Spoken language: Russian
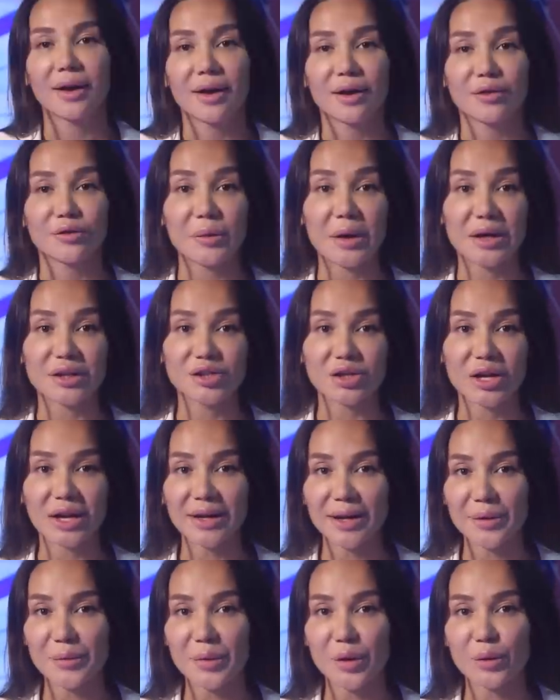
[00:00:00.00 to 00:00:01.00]
В
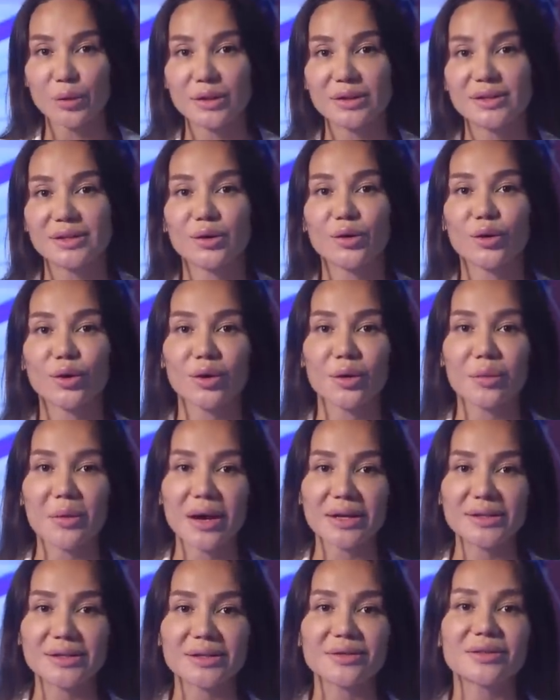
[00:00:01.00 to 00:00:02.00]
Махачкале по улице
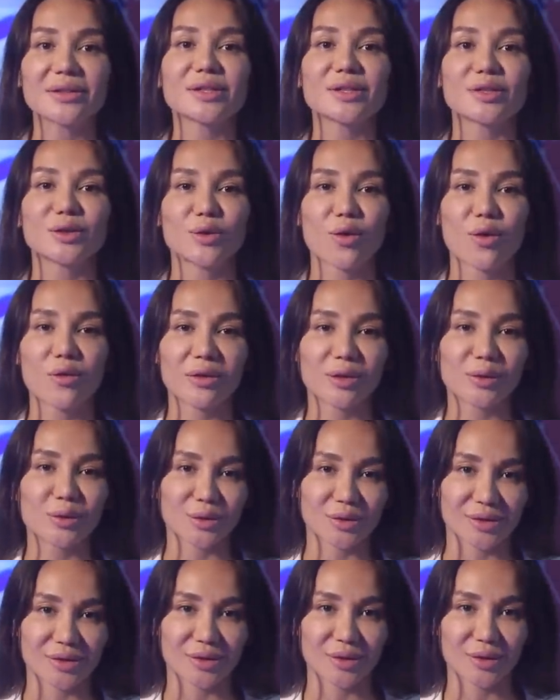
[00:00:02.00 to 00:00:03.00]
Коркмасова снова
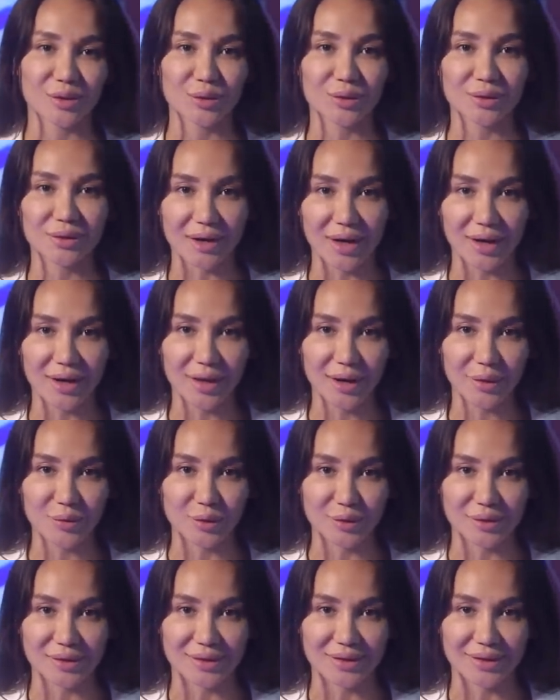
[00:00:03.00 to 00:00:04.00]
курсируют
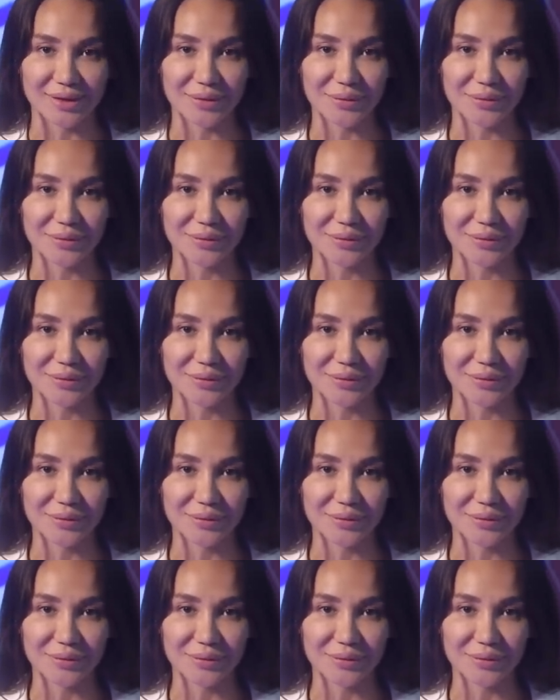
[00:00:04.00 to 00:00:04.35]
троллейбусы.